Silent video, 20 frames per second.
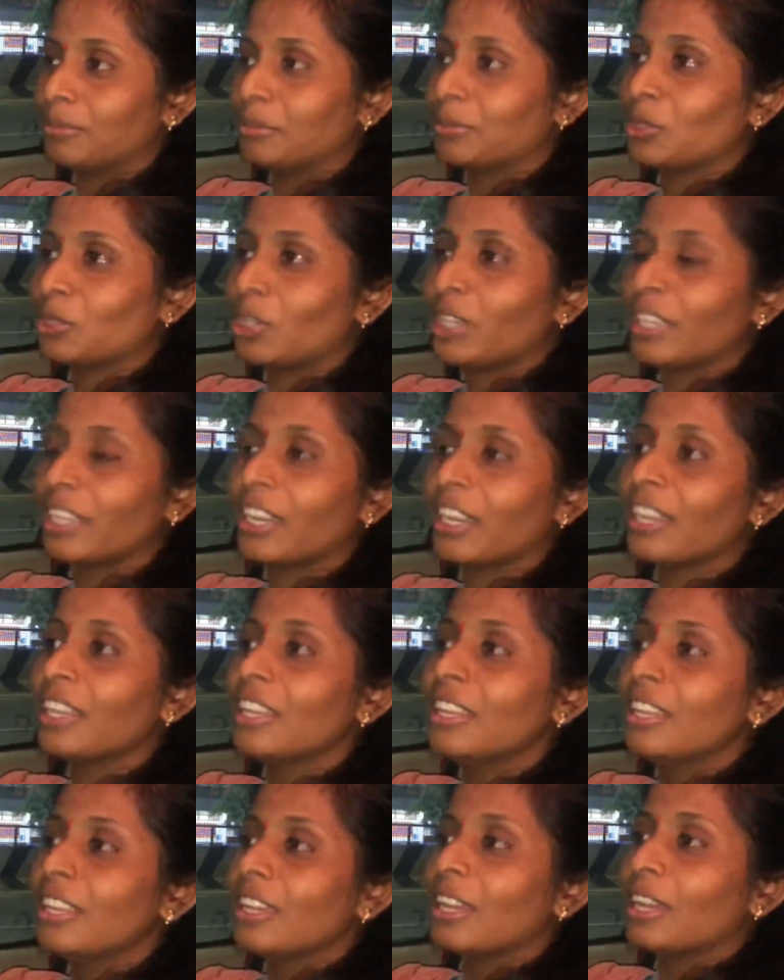சொல்லிக்கிறேன்
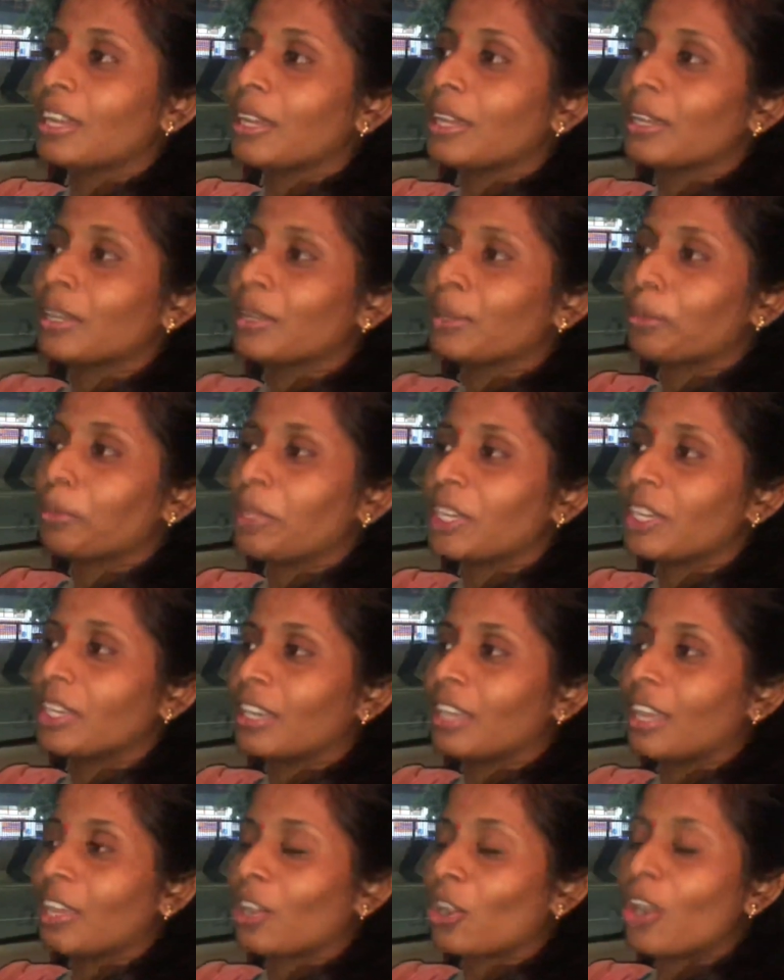ஐ மீன்
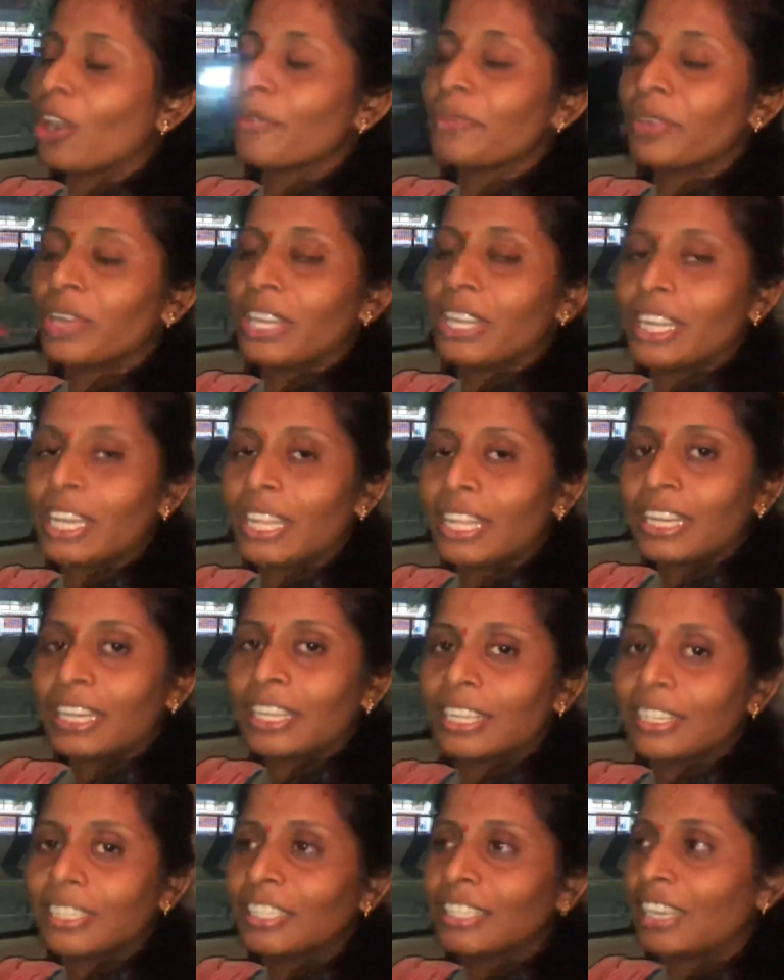கான்ஃபிடென்ட்டாக
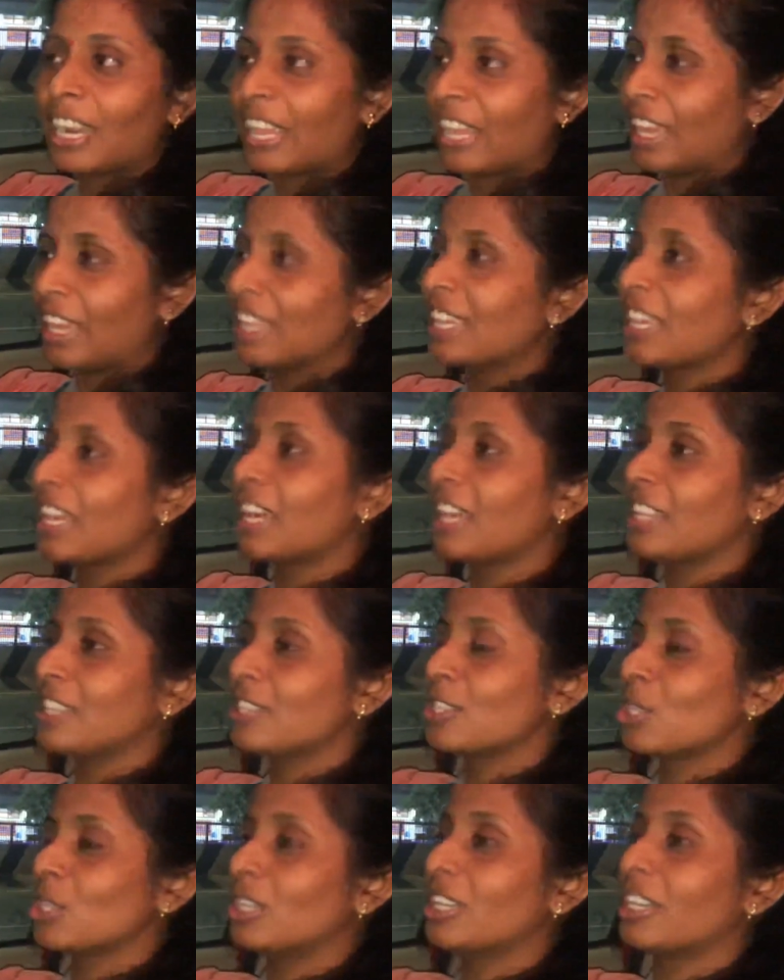இருக்குது நான் எதுக்காக
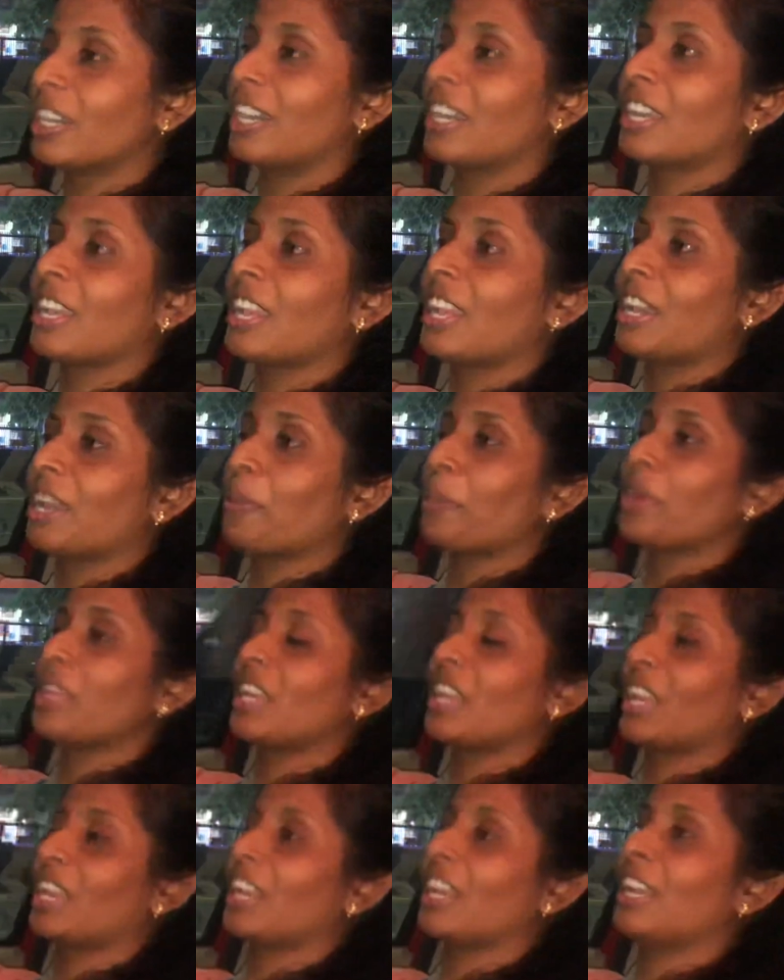இது சொல்கிறேன்னா என்ன மாதிரி
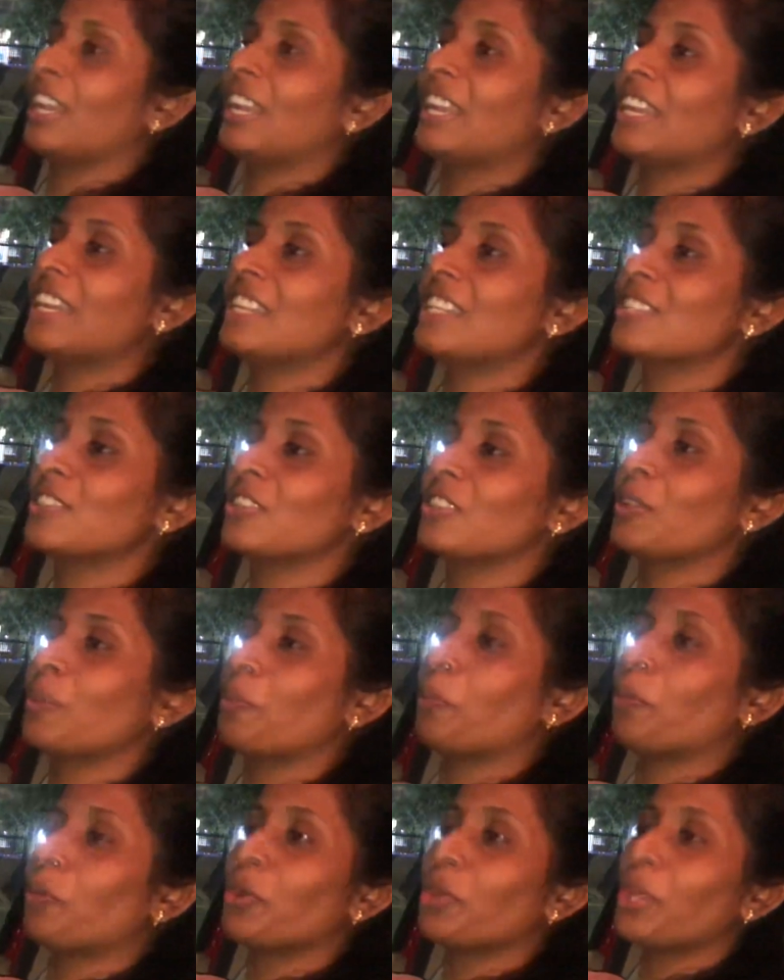நிறைய லேடிஸ் வந்து
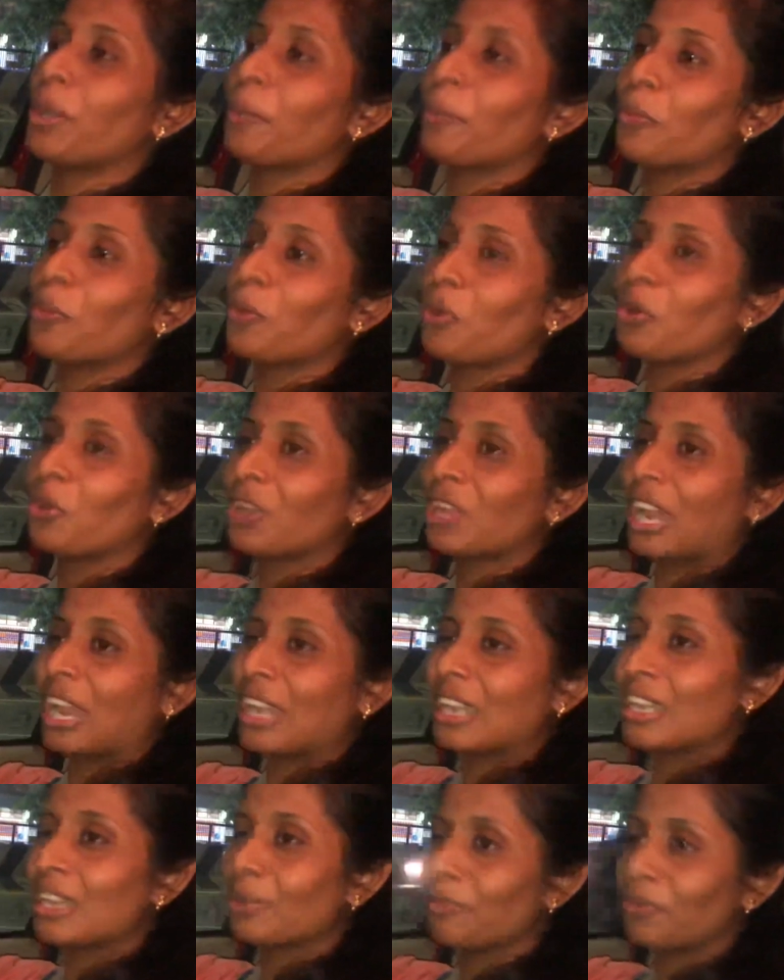போயிருப்போம்
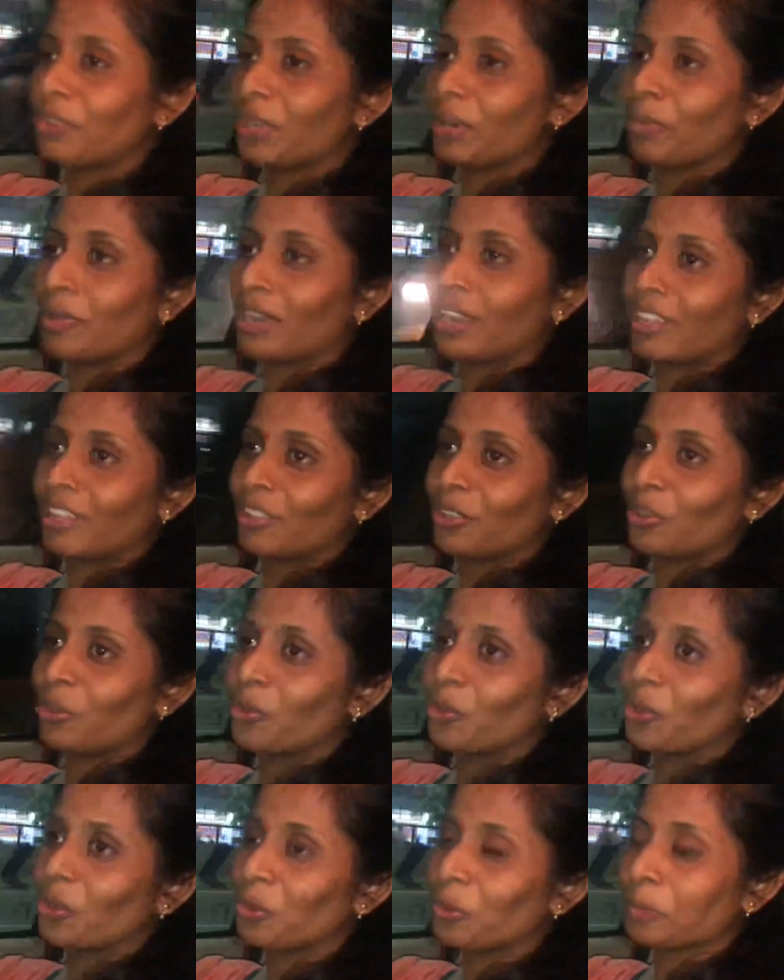அன்கம்ஃபர்டபுளாக
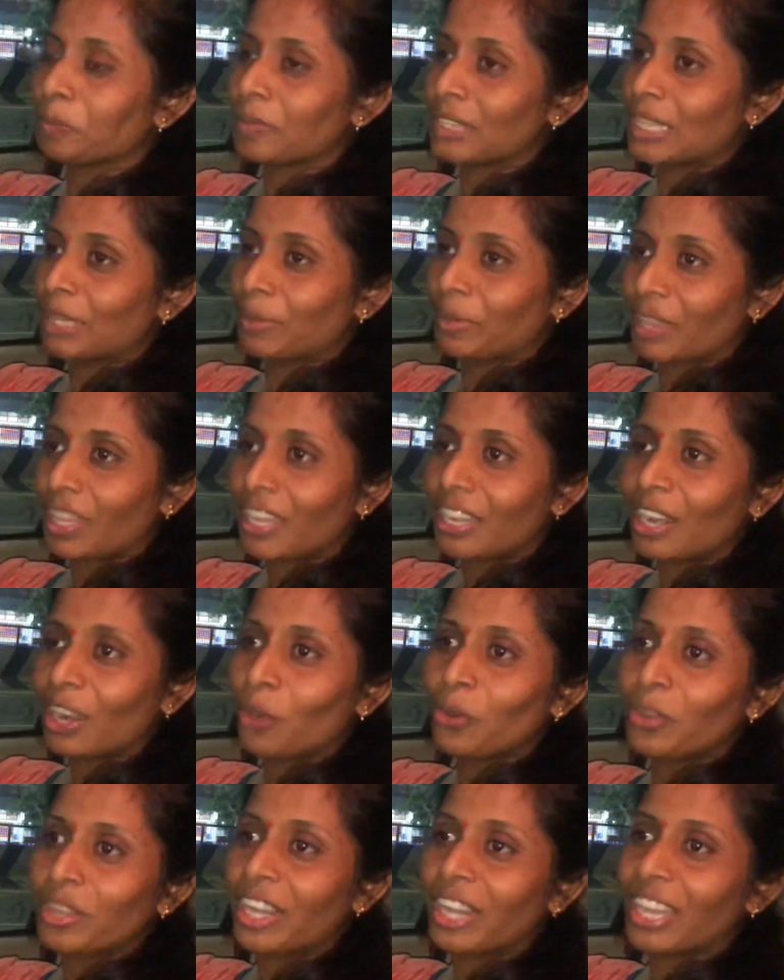இருந்திருக்கோம் நம்ம ஏதாவது
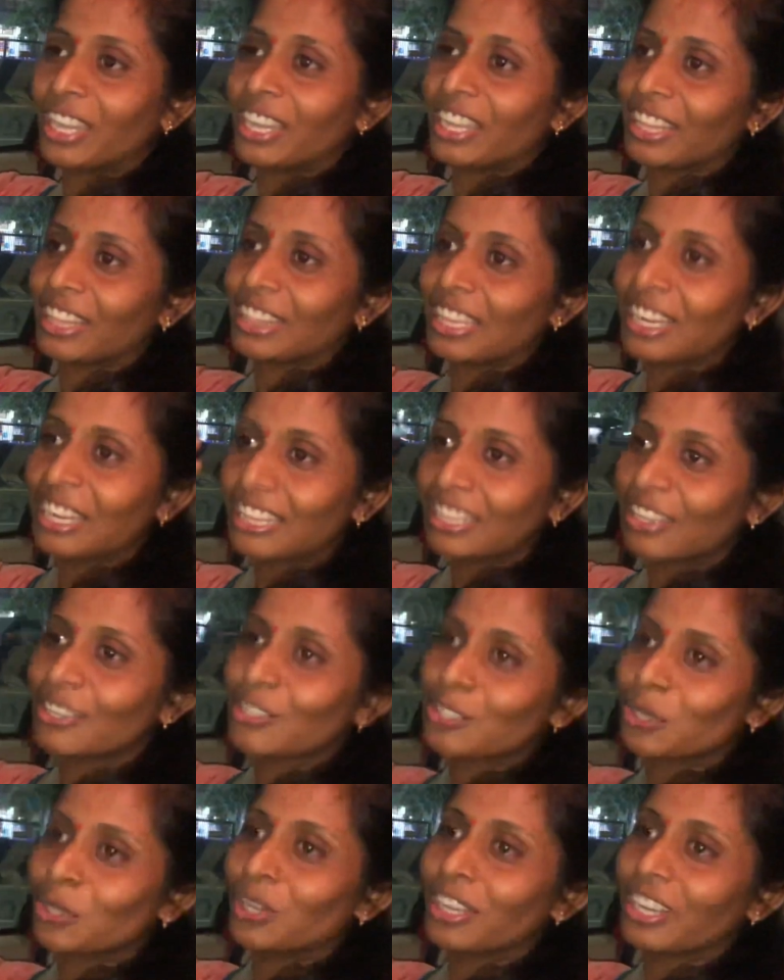டவுட் கேட்டு எத்தனை
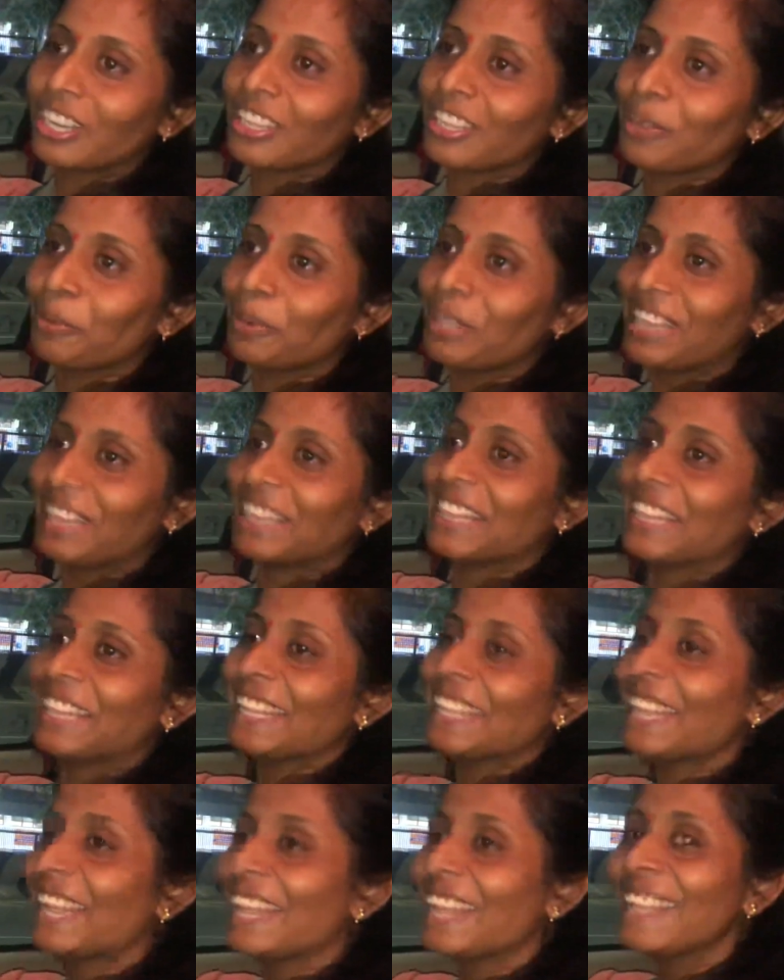தடவை சொல்கிறது
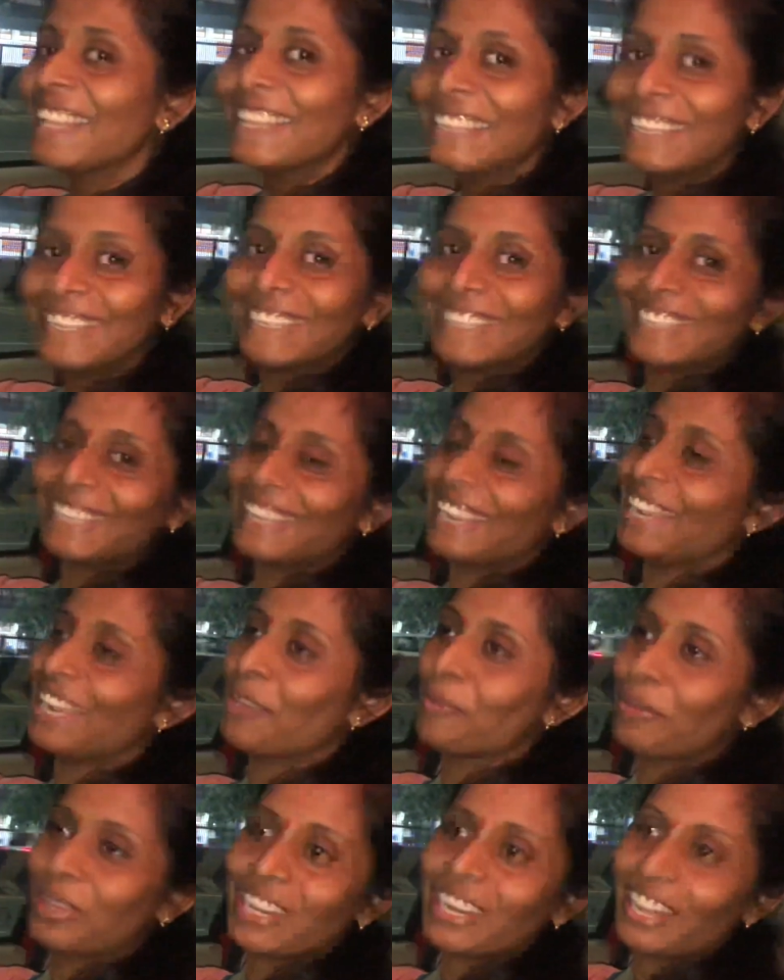அப்படின்னு
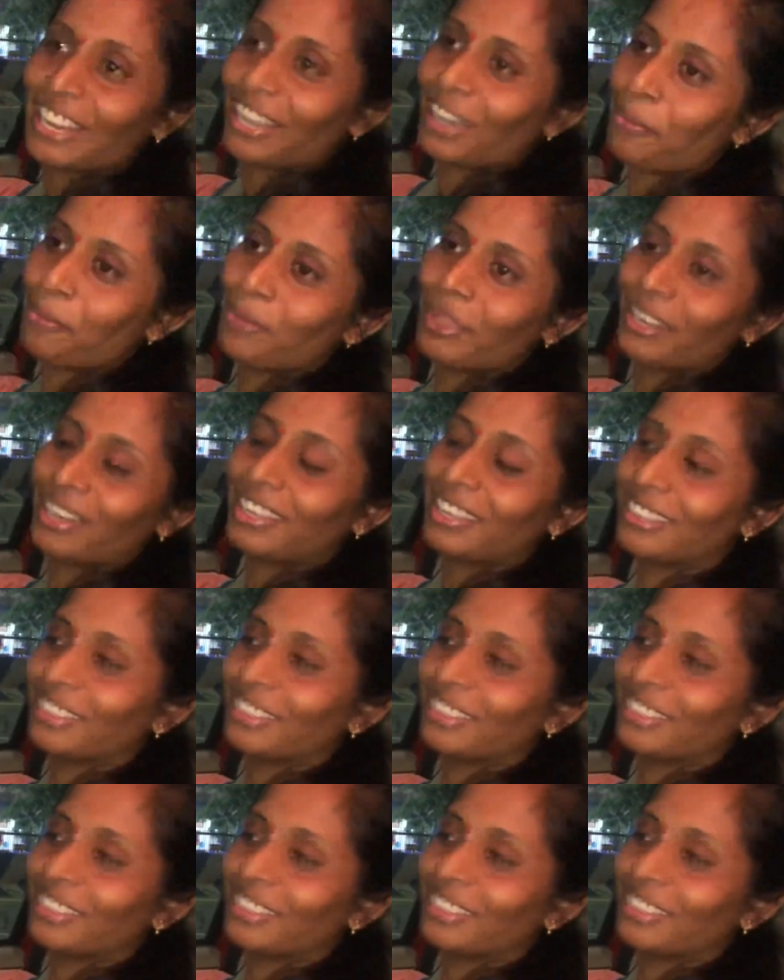என்ன மாதிரி நிறைய பேர்